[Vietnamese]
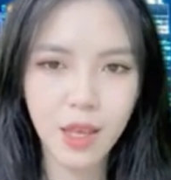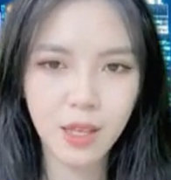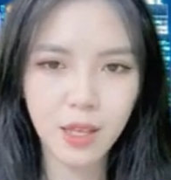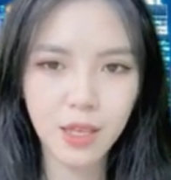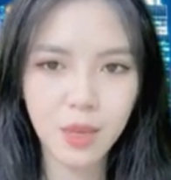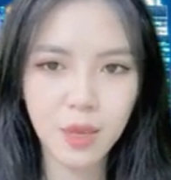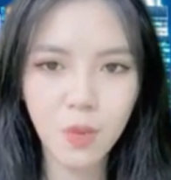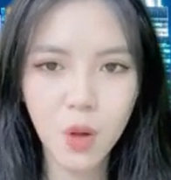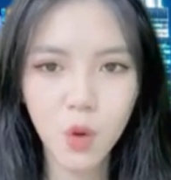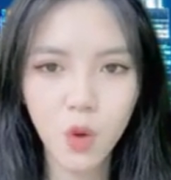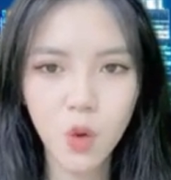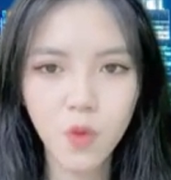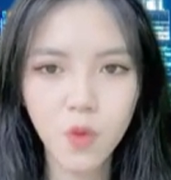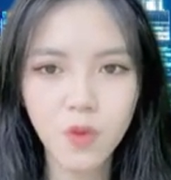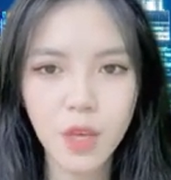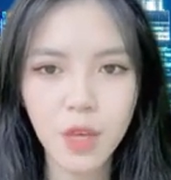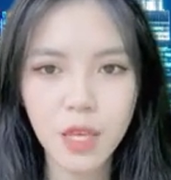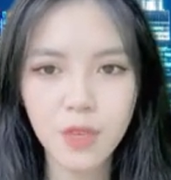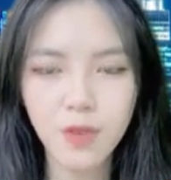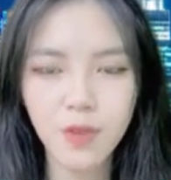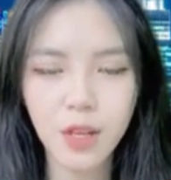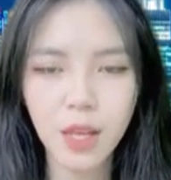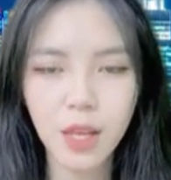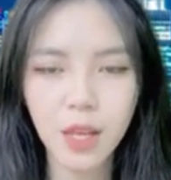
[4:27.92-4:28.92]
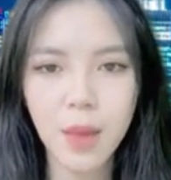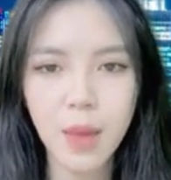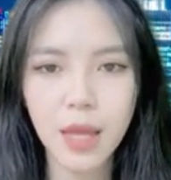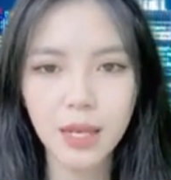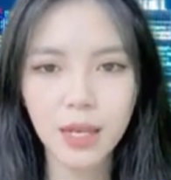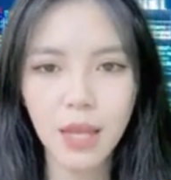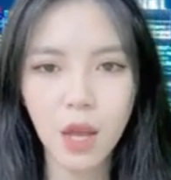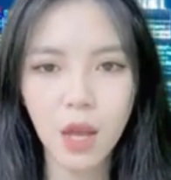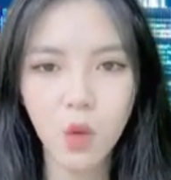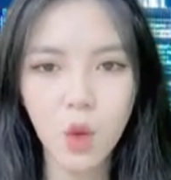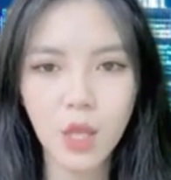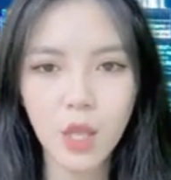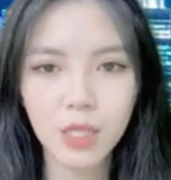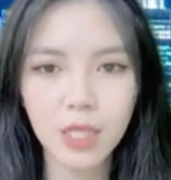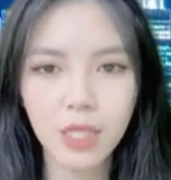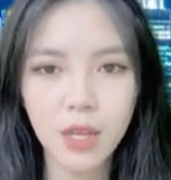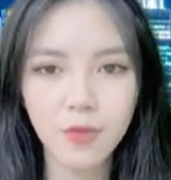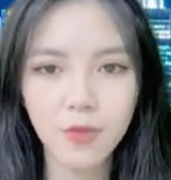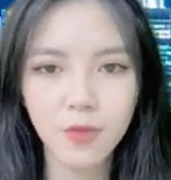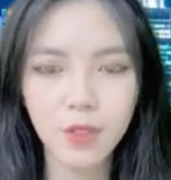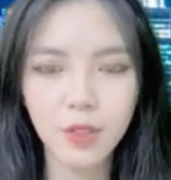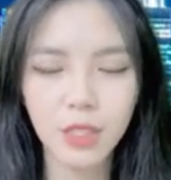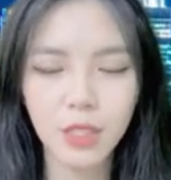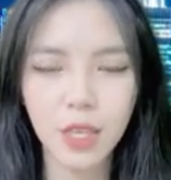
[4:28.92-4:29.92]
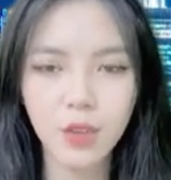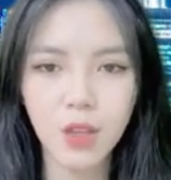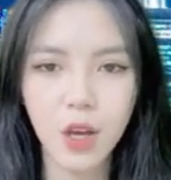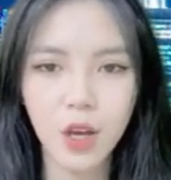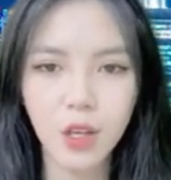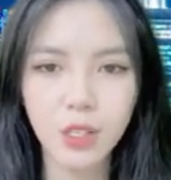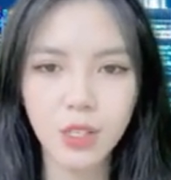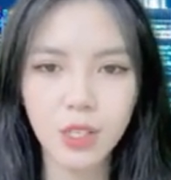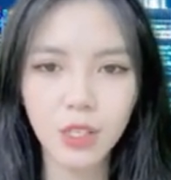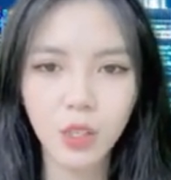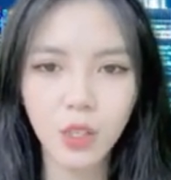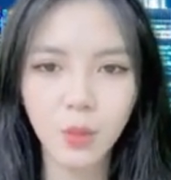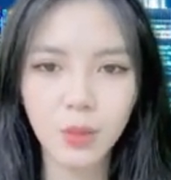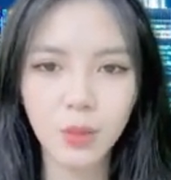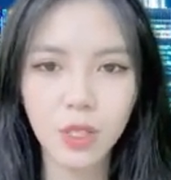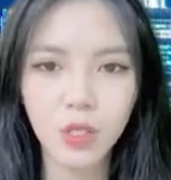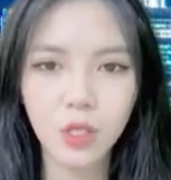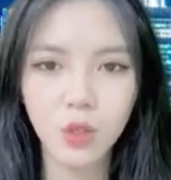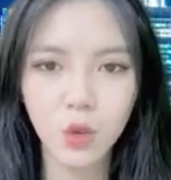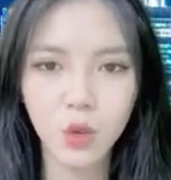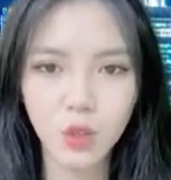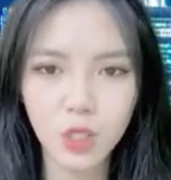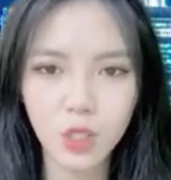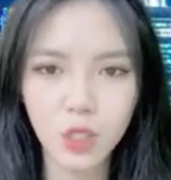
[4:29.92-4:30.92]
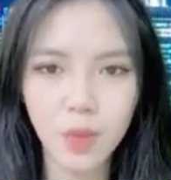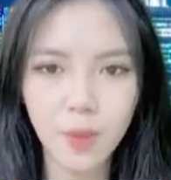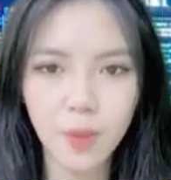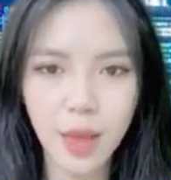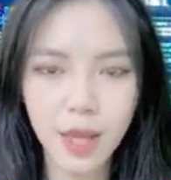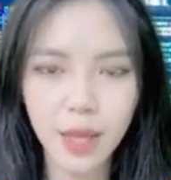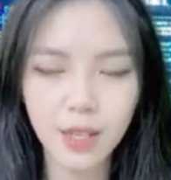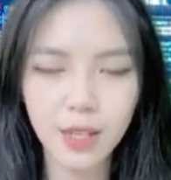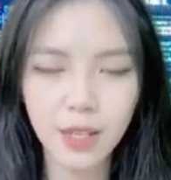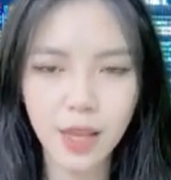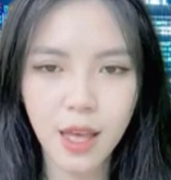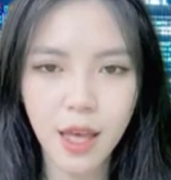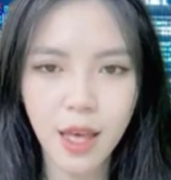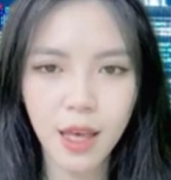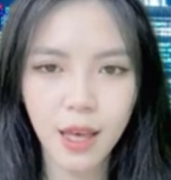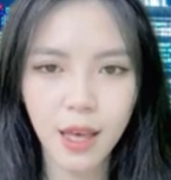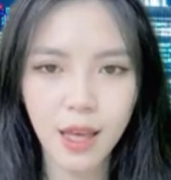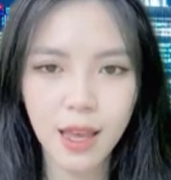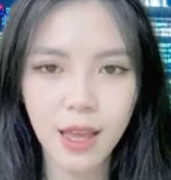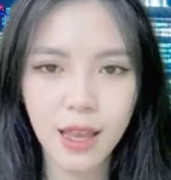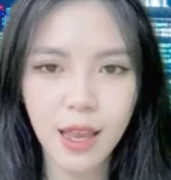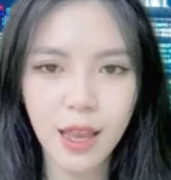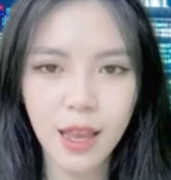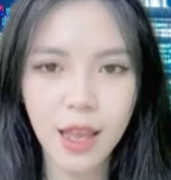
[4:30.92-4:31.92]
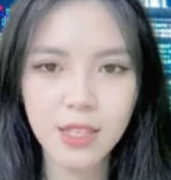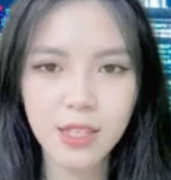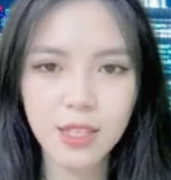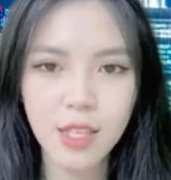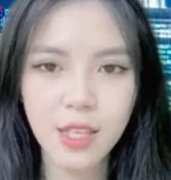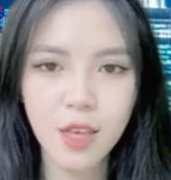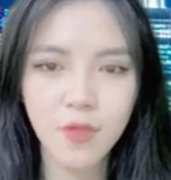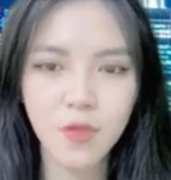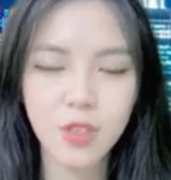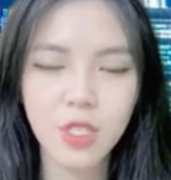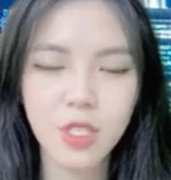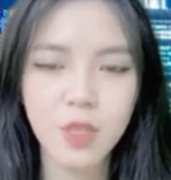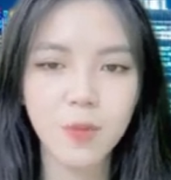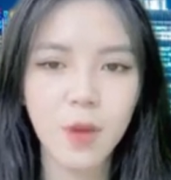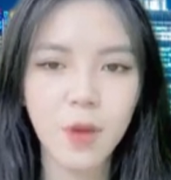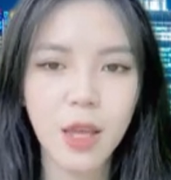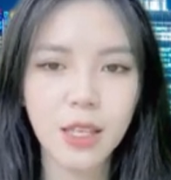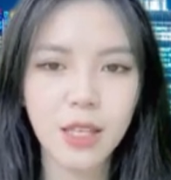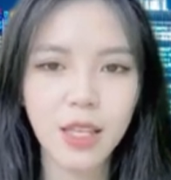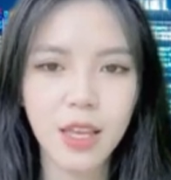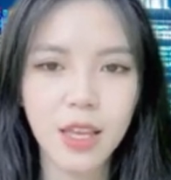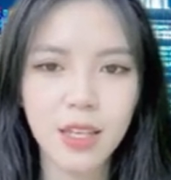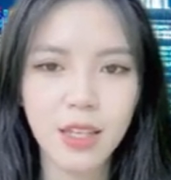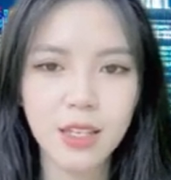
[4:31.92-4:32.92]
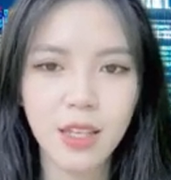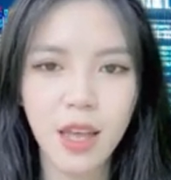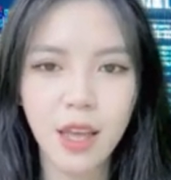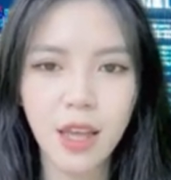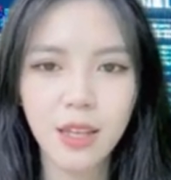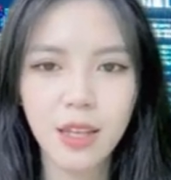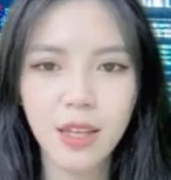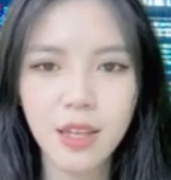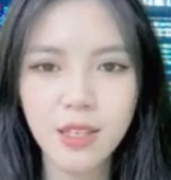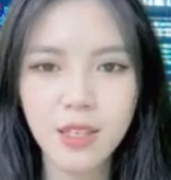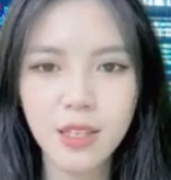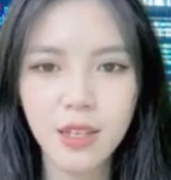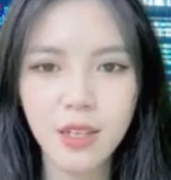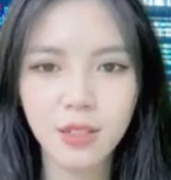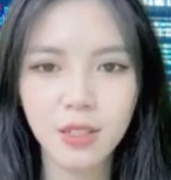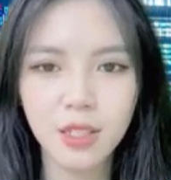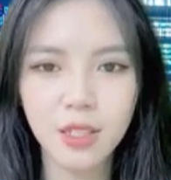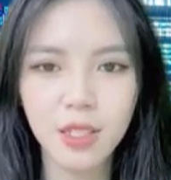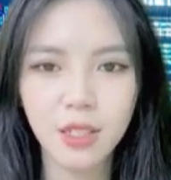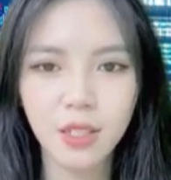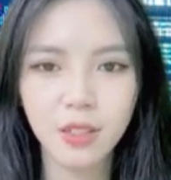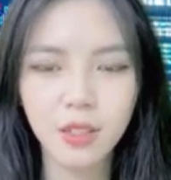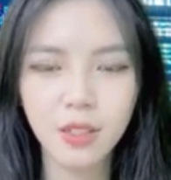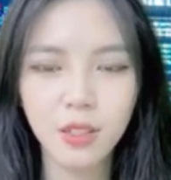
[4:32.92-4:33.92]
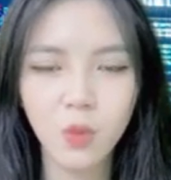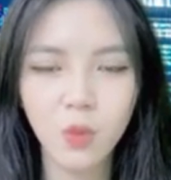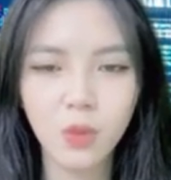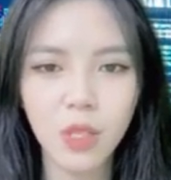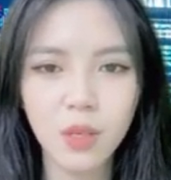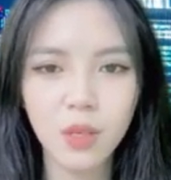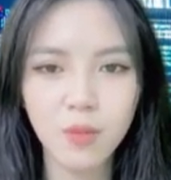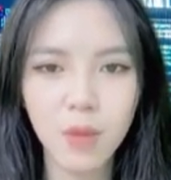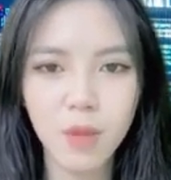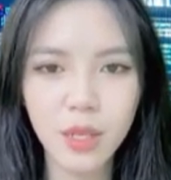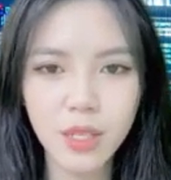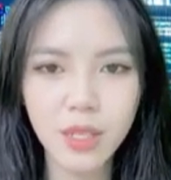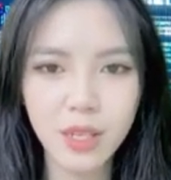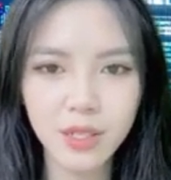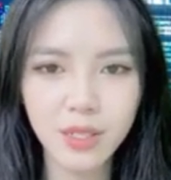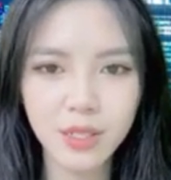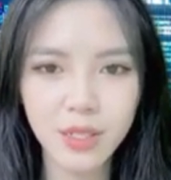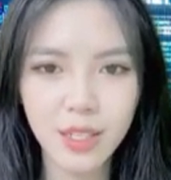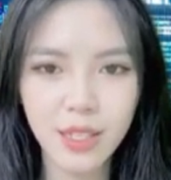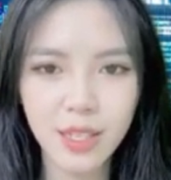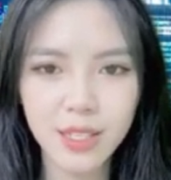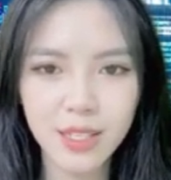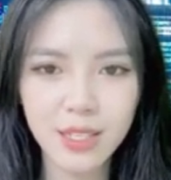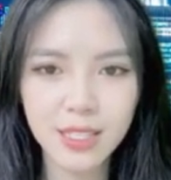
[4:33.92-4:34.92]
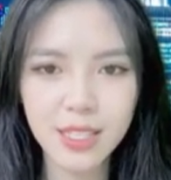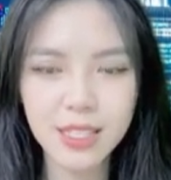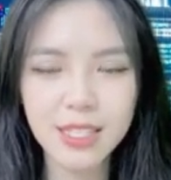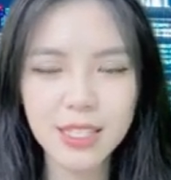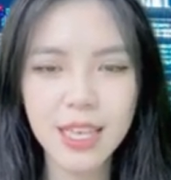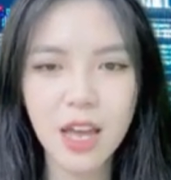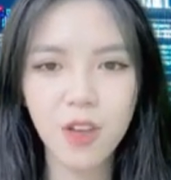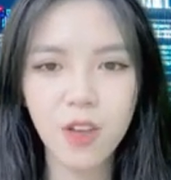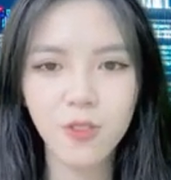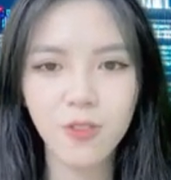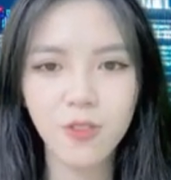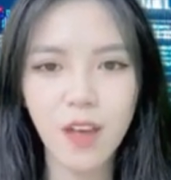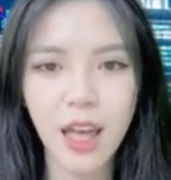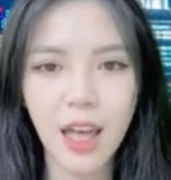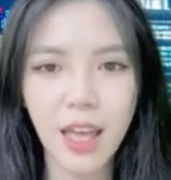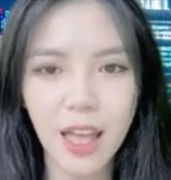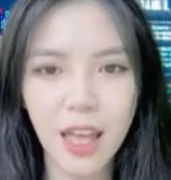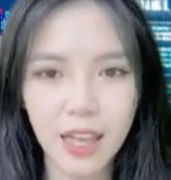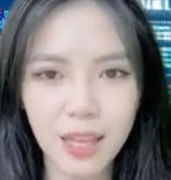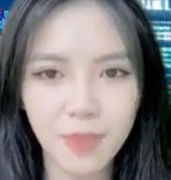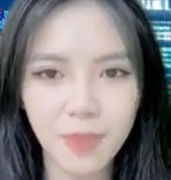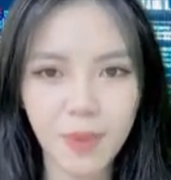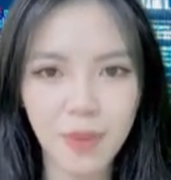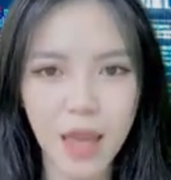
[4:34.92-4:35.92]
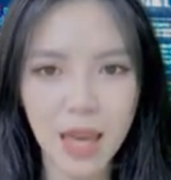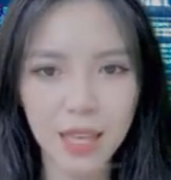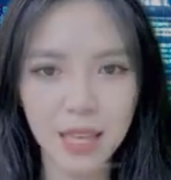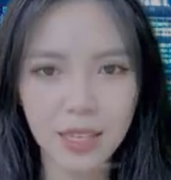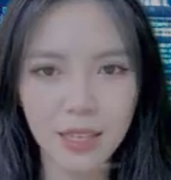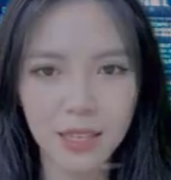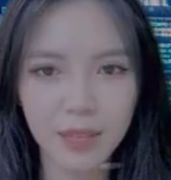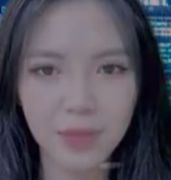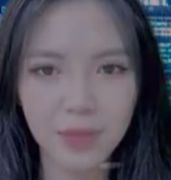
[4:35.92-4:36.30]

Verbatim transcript: Cảm ơn quý vị và các bạn đã quan tâm và theo dõi những thông tin của GPS. Hãy like, share và subscribe kênh để nhận được những thông tin mới nhất. Xin chào và hẹn gặp lại!